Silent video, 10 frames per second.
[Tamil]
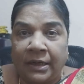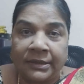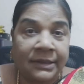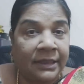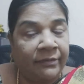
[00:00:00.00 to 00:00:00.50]

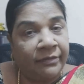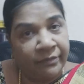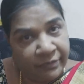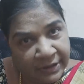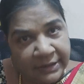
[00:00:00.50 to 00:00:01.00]
செய்
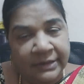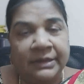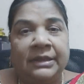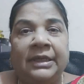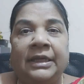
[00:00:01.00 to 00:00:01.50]
விடுது
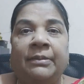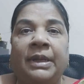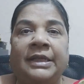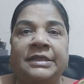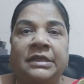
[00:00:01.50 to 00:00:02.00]
ஏன்னா
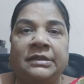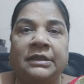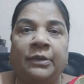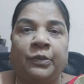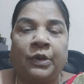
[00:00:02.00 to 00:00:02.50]
மலேசியா
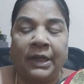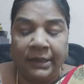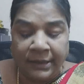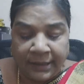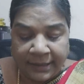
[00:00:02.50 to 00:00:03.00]
சிங்கப்பூர்லாம்
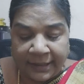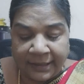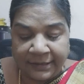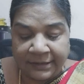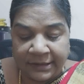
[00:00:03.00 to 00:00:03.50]

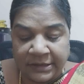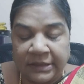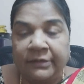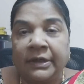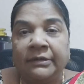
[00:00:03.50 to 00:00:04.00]
எனக்கு
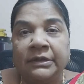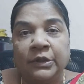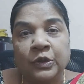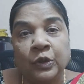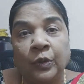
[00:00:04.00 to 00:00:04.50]
தெரிஞ்சவங்க வந்து
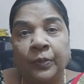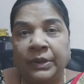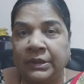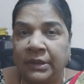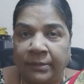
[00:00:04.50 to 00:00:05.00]
சோப்பு
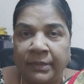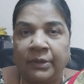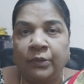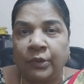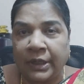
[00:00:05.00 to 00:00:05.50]
நம்ம
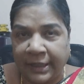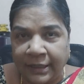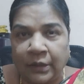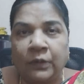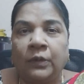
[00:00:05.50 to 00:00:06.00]
ஊரில்
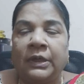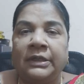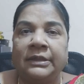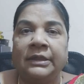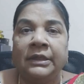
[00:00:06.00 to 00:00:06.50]
எங்கள்
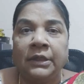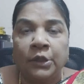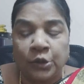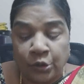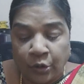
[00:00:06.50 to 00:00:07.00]
ஊர்லேருந்து
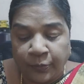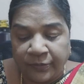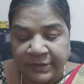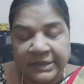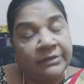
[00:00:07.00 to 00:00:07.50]
சோப்பு
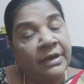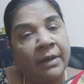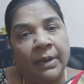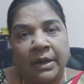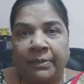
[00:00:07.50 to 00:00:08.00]
வச்சு
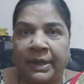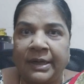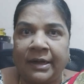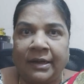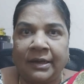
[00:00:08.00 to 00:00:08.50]
வியாபாரம்
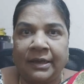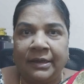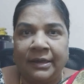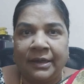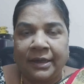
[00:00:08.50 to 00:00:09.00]
பண்ணுறாங்க
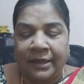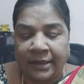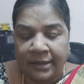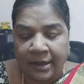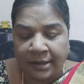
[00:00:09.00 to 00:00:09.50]

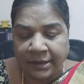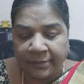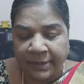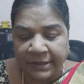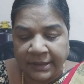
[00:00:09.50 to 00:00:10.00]
கேட்டிங்களா அந்த
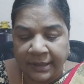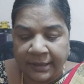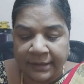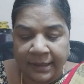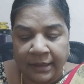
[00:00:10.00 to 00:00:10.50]

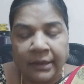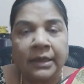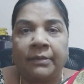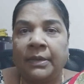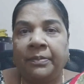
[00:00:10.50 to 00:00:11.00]
மாதிரியானதெல்லாம்
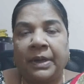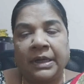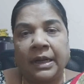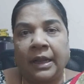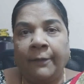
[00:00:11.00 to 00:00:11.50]
நம்ம
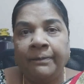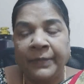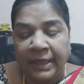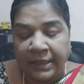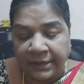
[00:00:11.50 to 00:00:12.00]
பண்ணலாம்
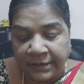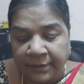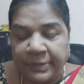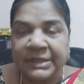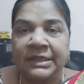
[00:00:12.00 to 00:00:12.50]
இந்த
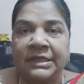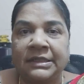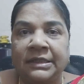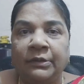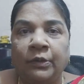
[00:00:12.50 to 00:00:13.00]

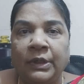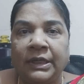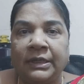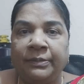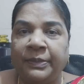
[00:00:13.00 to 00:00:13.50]
பிஸ்னஸ்க்கு
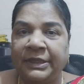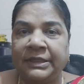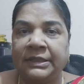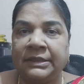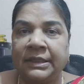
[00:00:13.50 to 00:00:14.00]
உங்களுக்கு
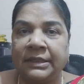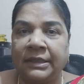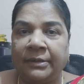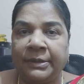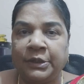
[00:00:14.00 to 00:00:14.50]
பிடிச்சிருந்தது
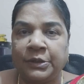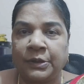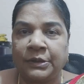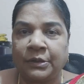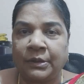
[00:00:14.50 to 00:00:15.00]
அப்படின்னு
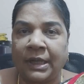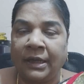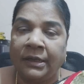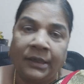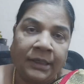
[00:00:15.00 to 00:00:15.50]
சொல்லி சொன்னால்
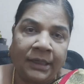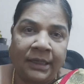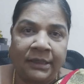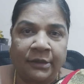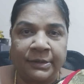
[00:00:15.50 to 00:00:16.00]

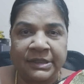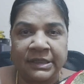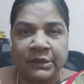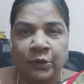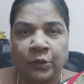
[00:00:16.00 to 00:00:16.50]
நீங்கள் இந்த
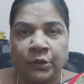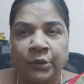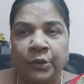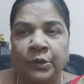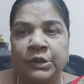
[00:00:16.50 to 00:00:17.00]
பிஸ்னஸை குறித்து
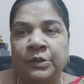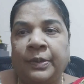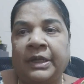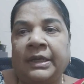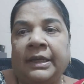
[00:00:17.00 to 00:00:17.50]
யோசித்து
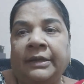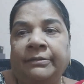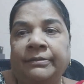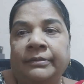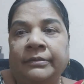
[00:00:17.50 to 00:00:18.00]
பாருங்கள்
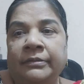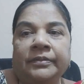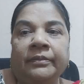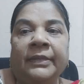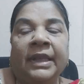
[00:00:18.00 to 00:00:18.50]

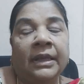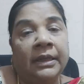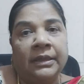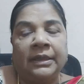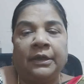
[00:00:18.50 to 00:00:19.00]

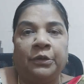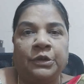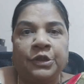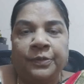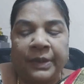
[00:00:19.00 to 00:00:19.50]
நீங்கள்
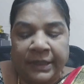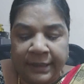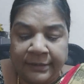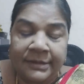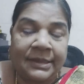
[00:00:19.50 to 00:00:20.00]
யோசிச்சு
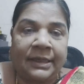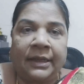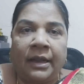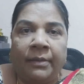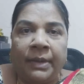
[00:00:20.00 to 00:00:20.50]
பாருங்கள் இதை
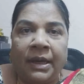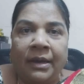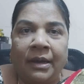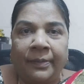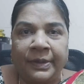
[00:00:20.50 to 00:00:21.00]
செய்யலாமா
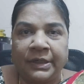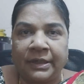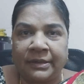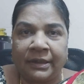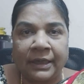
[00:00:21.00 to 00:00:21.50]

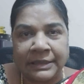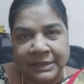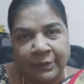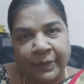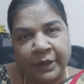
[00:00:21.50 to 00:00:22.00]
அப்படிங்கிறத
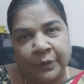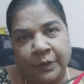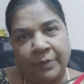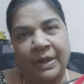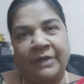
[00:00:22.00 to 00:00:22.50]
கன்சல்ட்
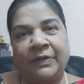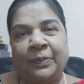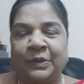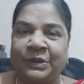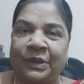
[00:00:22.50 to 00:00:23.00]
பண்ணிக்கோங்க மனைவி
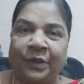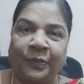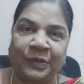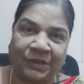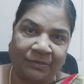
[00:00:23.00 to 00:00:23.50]
புருஷன்ட்டையோ
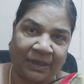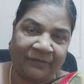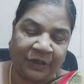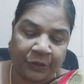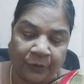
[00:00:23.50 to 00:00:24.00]
புருஷன்
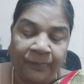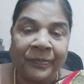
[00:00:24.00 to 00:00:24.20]
மனைவிட்டையோ